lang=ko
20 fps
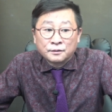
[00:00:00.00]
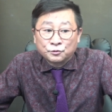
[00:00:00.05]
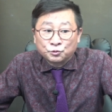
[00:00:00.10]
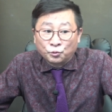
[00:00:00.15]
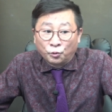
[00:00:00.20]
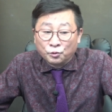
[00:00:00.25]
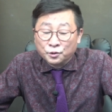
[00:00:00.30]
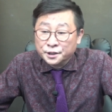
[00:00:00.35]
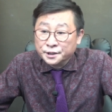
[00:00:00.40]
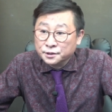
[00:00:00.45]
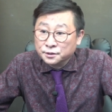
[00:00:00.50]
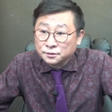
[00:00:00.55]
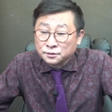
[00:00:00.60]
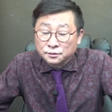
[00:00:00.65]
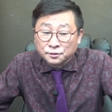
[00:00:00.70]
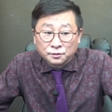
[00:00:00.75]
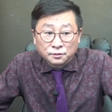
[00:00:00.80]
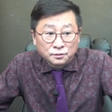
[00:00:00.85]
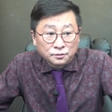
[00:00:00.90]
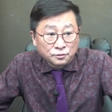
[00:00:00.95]
돌리는
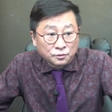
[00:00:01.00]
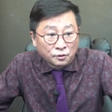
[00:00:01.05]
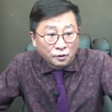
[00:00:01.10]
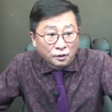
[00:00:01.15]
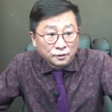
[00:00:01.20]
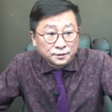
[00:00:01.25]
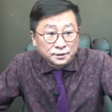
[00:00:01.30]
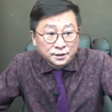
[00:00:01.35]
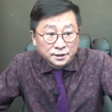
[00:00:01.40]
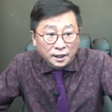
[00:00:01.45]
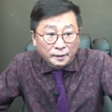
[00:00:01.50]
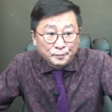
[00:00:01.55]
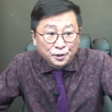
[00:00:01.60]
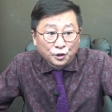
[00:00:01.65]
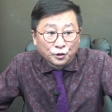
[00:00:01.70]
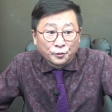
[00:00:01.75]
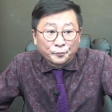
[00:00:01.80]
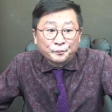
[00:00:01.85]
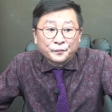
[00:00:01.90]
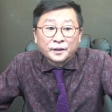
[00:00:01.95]

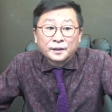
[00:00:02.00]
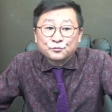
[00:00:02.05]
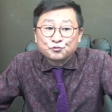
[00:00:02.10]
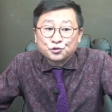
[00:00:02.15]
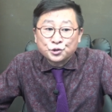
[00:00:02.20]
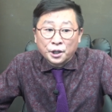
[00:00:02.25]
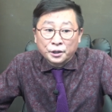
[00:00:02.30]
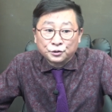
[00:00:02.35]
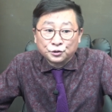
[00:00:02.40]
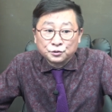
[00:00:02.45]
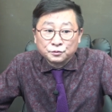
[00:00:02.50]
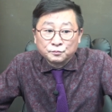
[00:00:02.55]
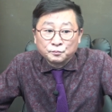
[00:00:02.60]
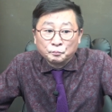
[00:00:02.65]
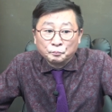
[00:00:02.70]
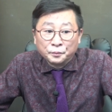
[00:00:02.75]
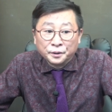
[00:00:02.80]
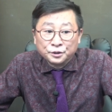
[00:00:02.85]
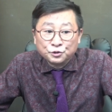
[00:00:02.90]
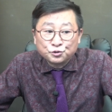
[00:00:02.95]
것이라며 최근
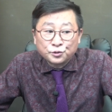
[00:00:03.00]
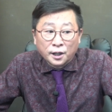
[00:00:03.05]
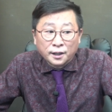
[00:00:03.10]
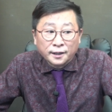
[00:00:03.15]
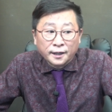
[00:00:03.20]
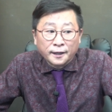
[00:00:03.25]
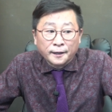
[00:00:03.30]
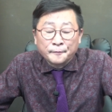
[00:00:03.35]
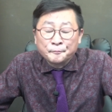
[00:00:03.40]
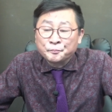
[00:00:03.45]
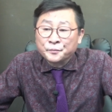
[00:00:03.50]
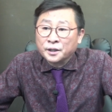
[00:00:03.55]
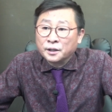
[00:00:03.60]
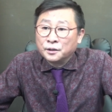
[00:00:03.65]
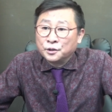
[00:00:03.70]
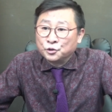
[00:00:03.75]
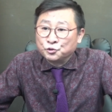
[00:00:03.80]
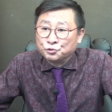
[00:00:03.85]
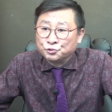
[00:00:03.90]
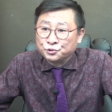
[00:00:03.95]
민주당의
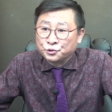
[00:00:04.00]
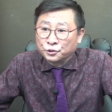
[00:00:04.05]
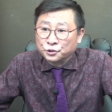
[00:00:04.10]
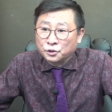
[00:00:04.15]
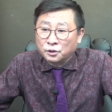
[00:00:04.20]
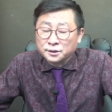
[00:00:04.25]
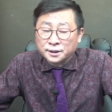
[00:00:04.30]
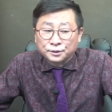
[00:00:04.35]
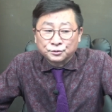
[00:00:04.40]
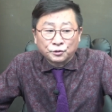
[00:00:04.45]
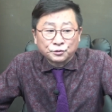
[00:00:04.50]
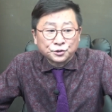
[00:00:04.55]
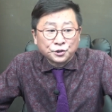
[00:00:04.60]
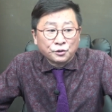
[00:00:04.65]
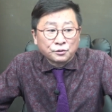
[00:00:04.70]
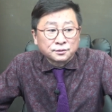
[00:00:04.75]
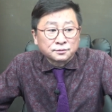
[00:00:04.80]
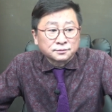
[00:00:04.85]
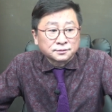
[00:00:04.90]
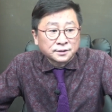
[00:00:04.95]
윤석열
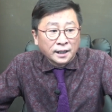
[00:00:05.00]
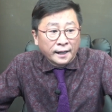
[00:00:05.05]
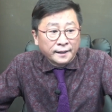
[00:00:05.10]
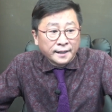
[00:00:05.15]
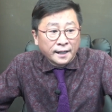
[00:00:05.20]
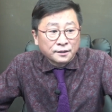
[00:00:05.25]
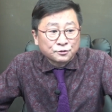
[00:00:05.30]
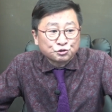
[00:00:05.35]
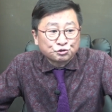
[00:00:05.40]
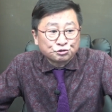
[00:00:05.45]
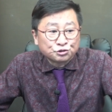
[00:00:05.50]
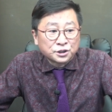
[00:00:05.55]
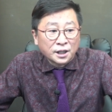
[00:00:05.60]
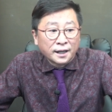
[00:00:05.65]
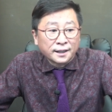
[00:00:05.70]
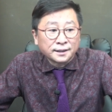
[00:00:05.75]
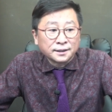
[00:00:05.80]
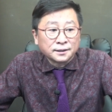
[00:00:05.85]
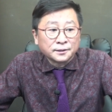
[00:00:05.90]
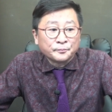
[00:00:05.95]
대통령 탄핵
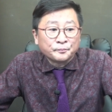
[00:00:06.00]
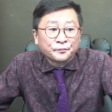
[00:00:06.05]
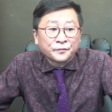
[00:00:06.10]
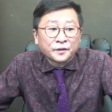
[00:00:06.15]
주장이